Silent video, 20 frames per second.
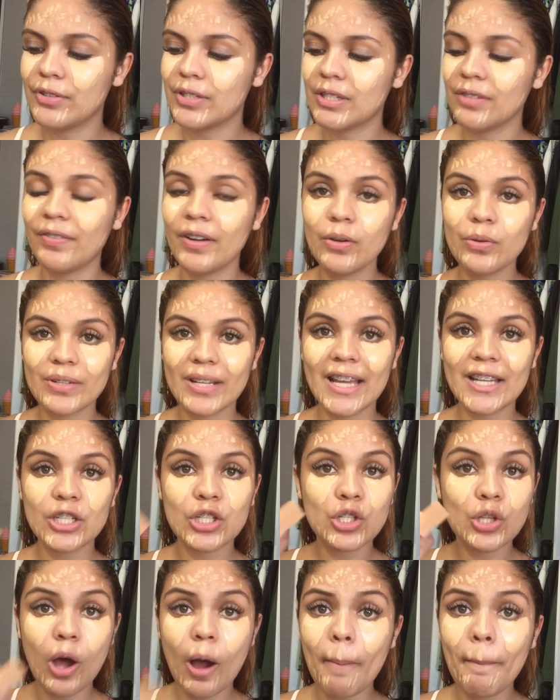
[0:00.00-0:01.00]
Você vai usar
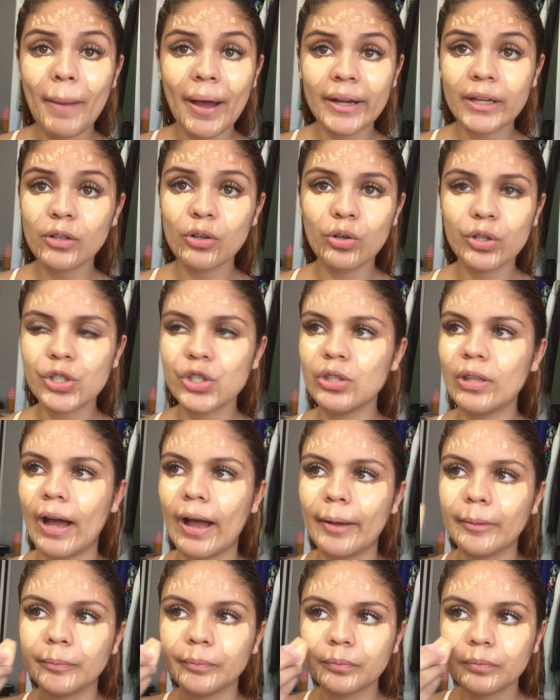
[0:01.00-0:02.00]
só para
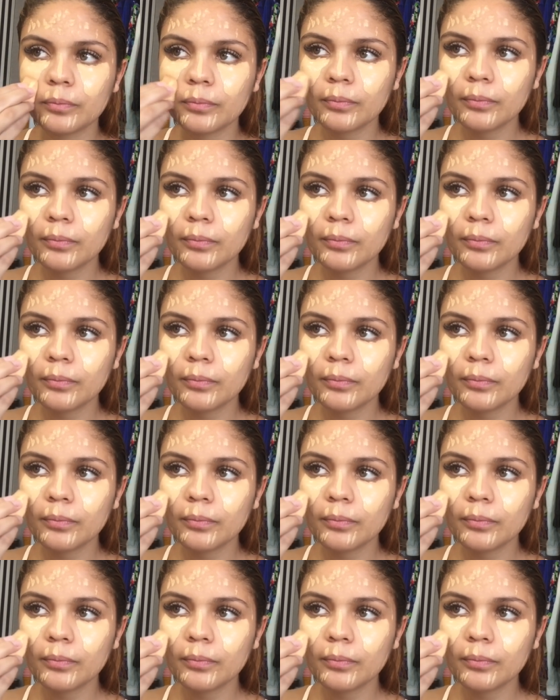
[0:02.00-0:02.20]
encostar.